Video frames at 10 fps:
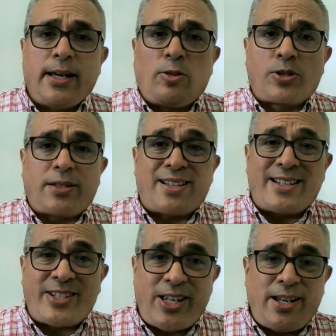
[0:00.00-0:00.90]
Entonces
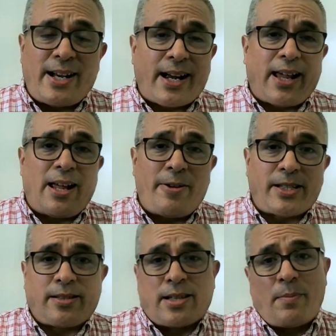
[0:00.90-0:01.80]
China cada
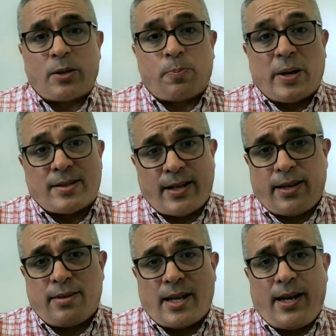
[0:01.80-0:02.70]
vez está más
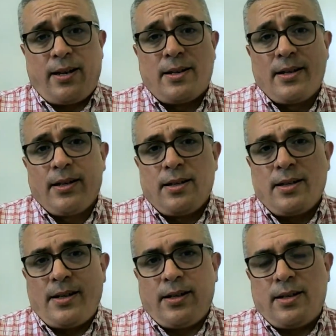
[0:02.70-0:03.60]
presente
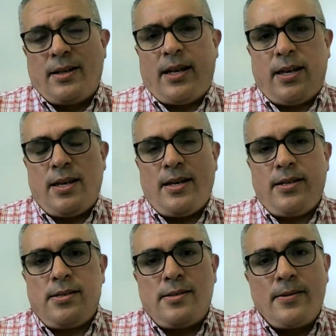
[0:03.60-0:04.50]
eh,
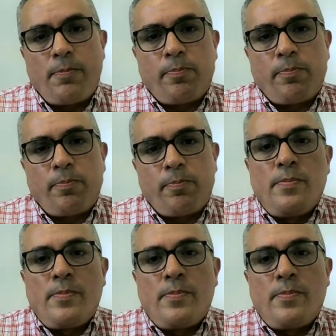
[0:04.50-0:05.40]
y
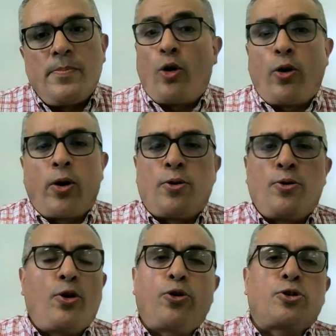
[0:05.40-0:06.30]
no, lo,
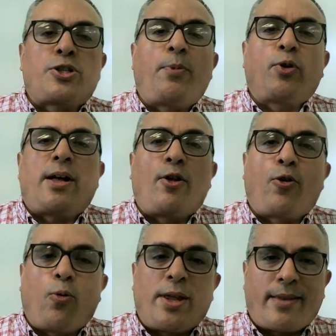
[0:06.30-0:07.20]
no nos hemos dado
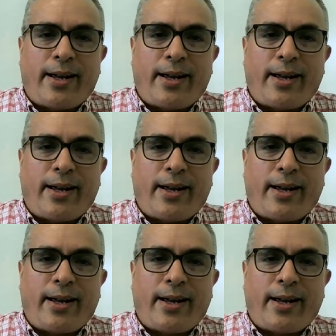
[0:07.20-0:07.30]
cuenta